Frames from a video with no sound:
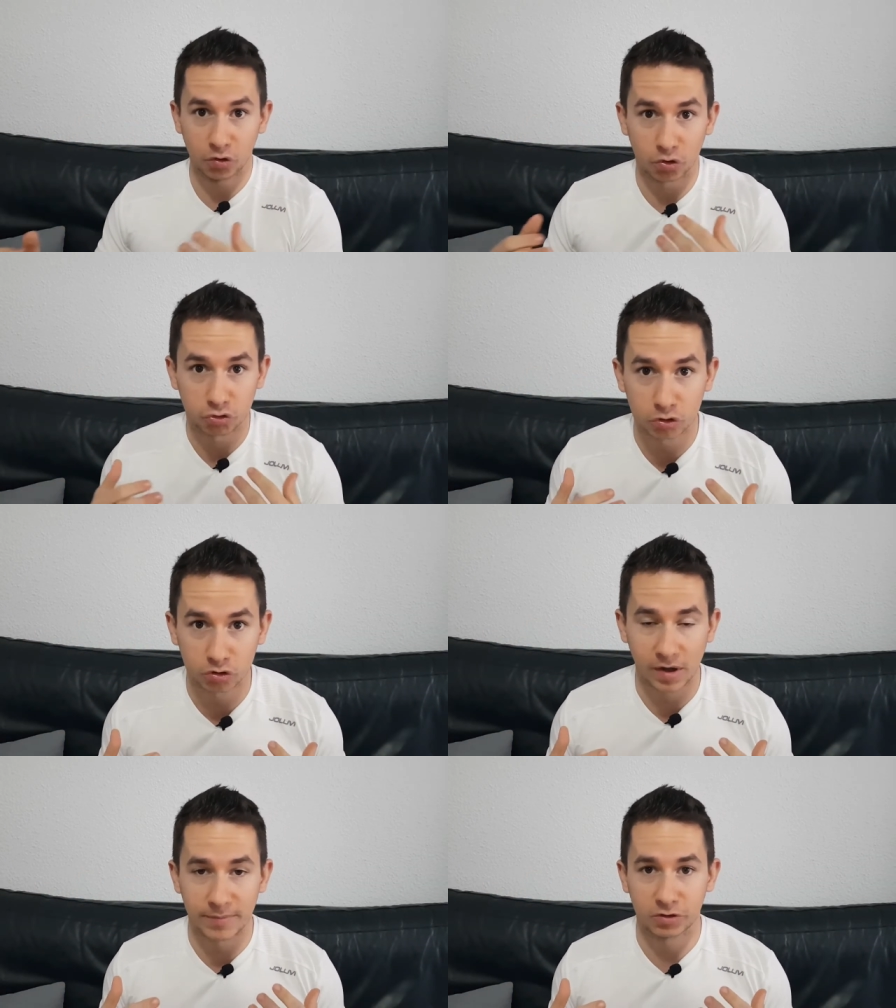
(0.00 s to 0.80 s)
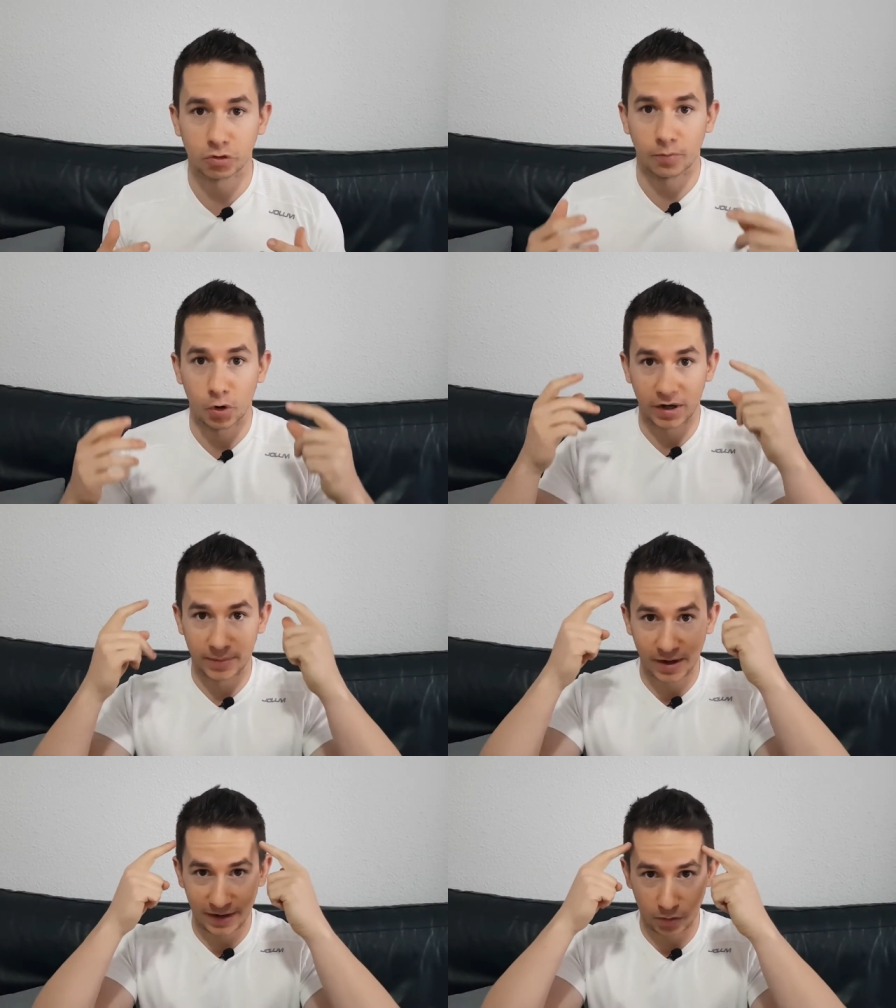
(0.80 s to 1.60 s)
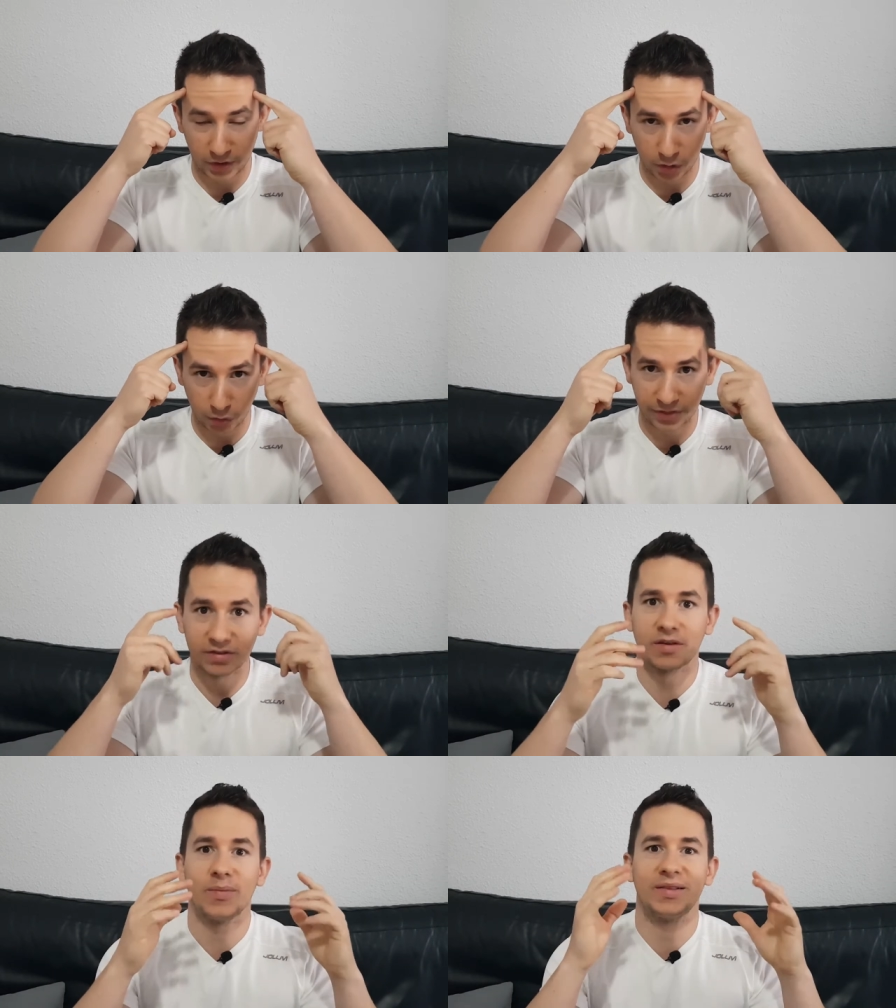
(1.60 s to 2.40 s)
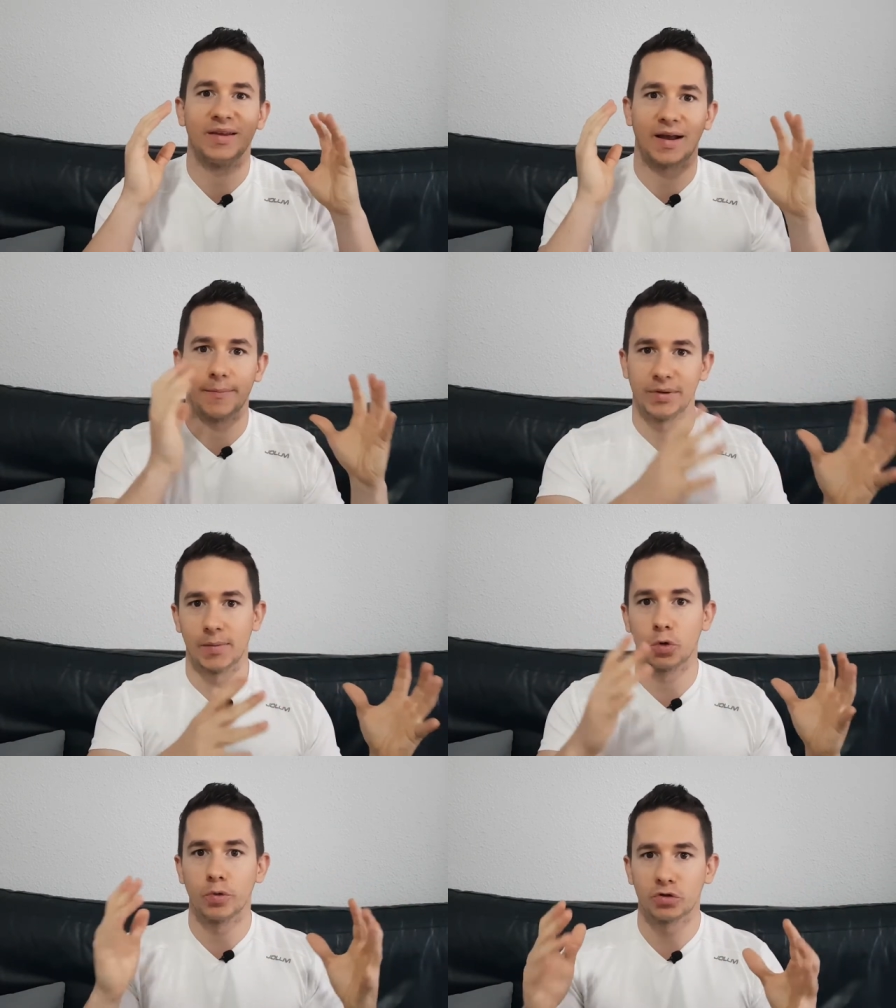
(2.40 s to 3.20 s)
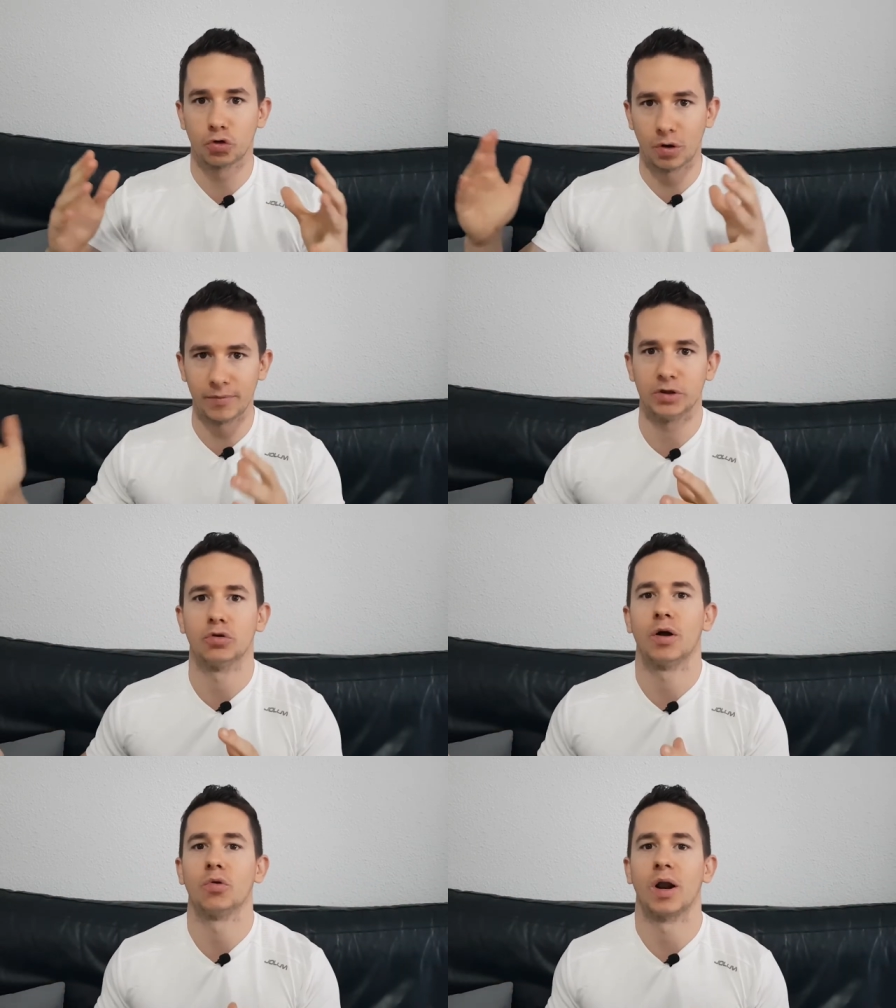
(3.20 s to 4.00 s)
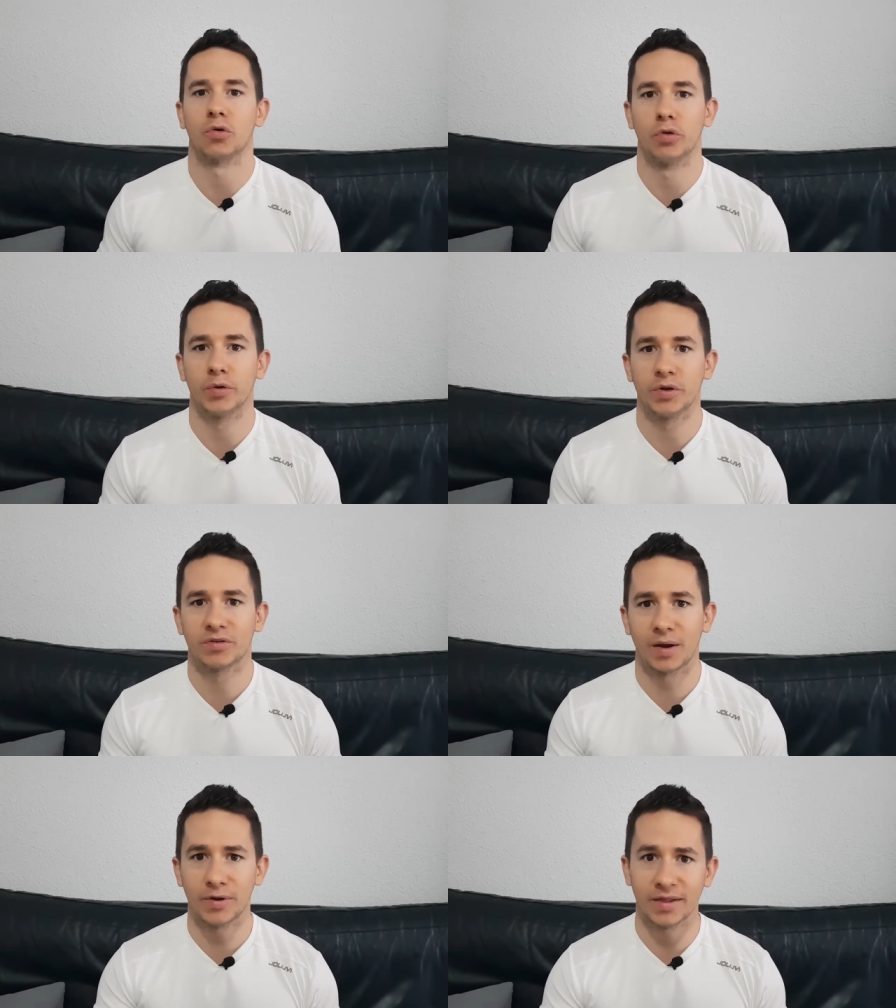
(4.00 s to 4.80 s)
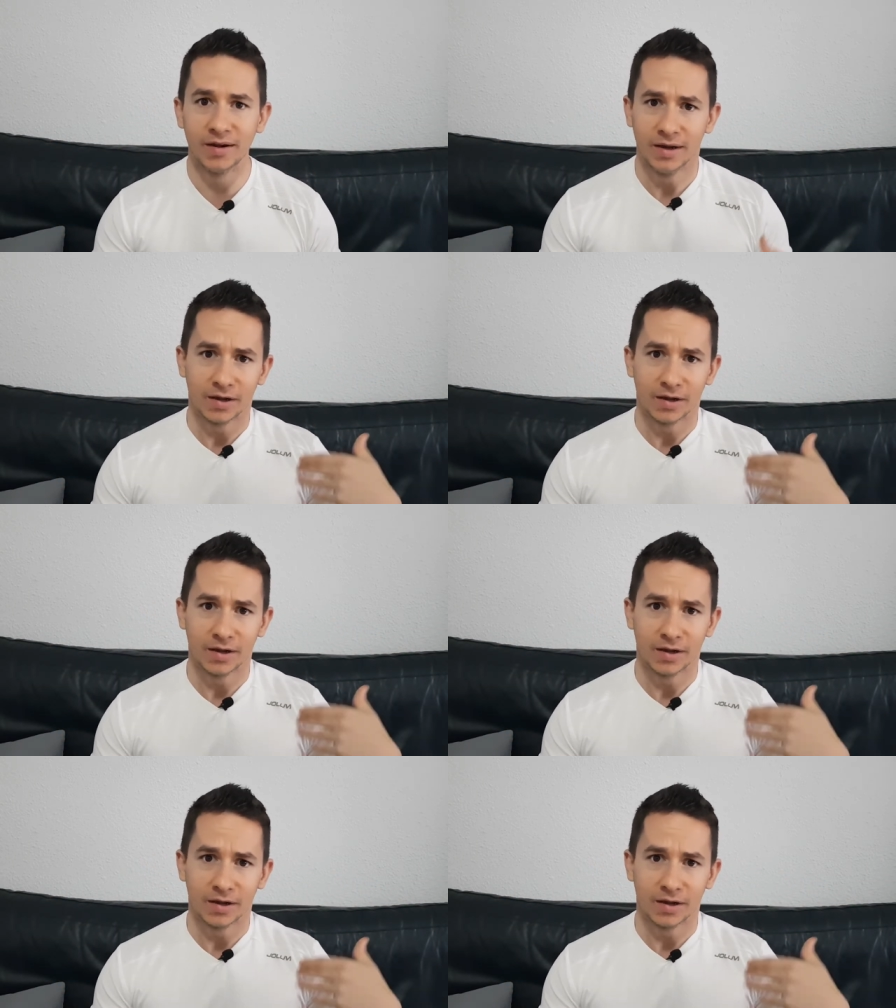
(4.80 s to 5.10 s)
Nosotros también somos animales, aunque conscientemente cambiamos nuestros hábitos a lo largo de nuestra vida,